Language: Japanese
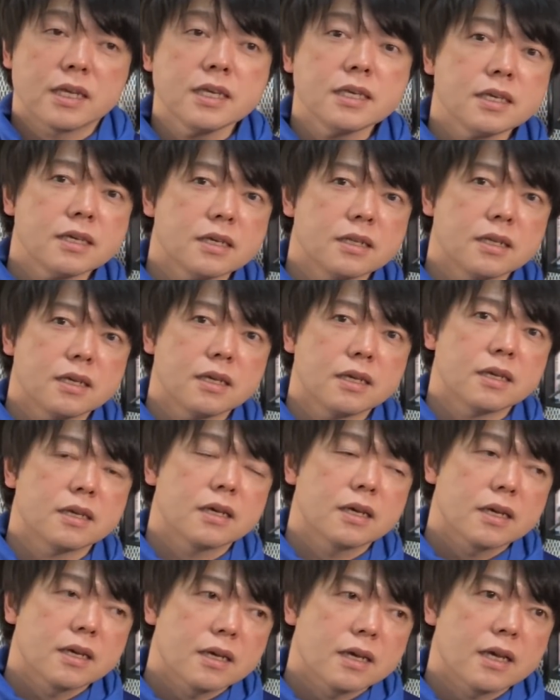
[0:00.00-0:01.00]
一気
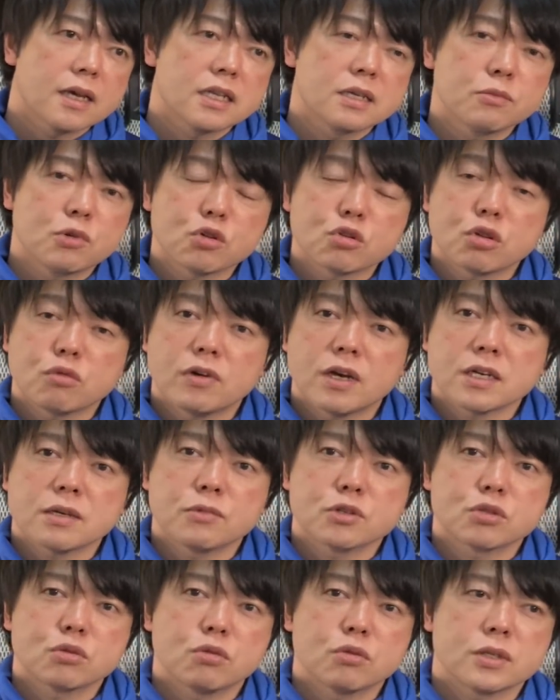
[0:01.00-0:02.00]
に、えリモートワーク
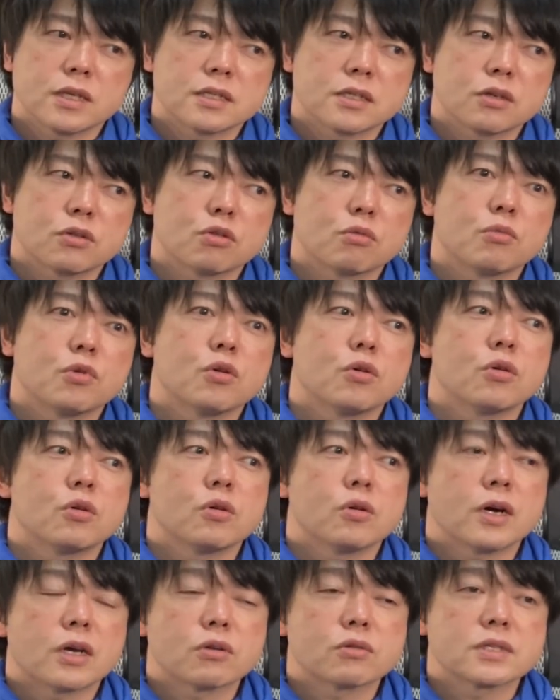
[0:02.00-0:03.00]
もそうですけど
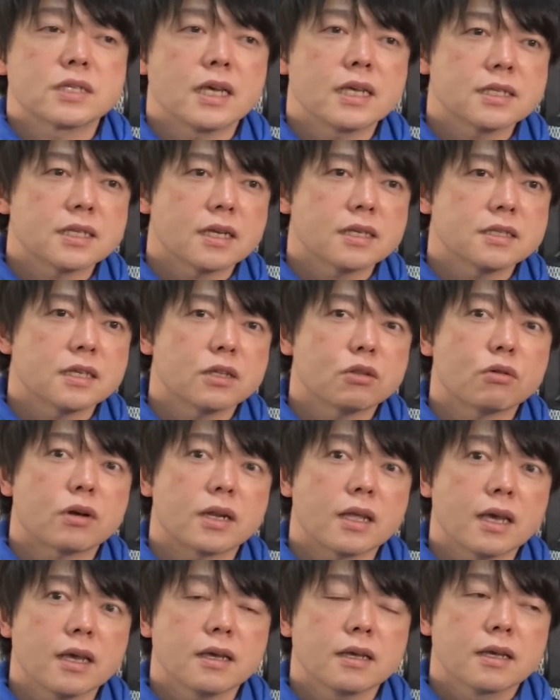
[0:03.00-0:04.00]
も、あの生産性とか
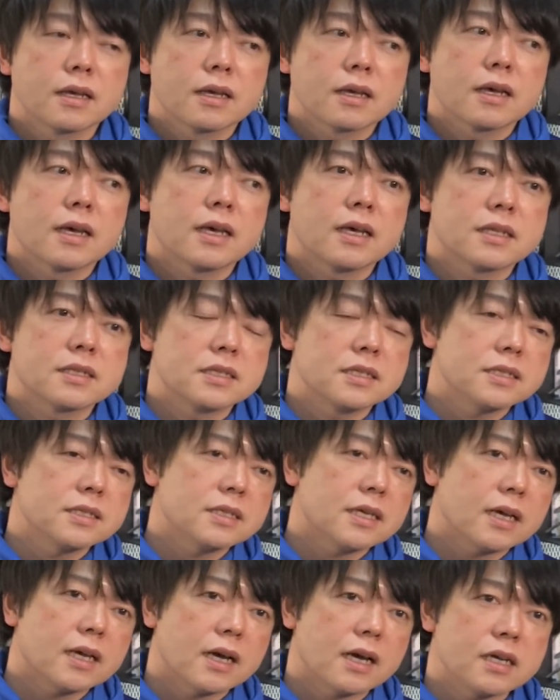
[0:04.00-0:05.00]
ね、え人
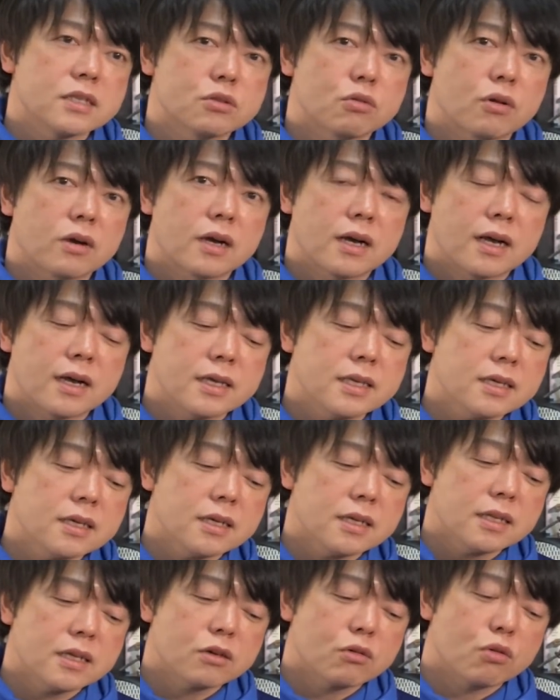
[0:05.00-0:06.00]
材配置とかが一
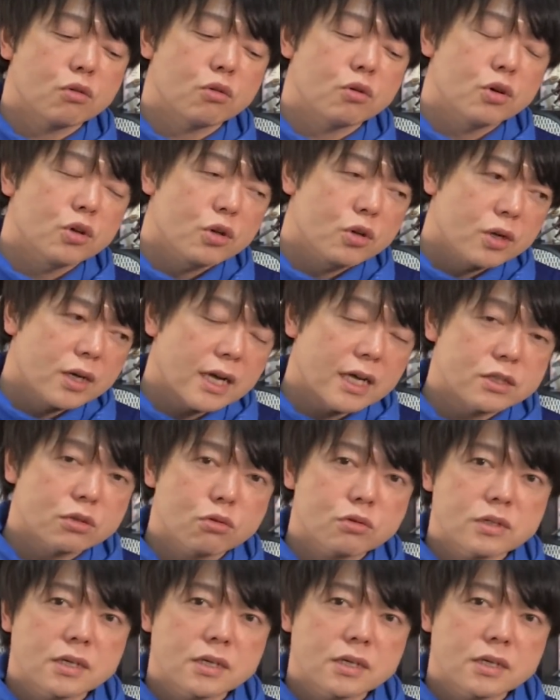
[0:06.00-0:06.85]
気にこう加速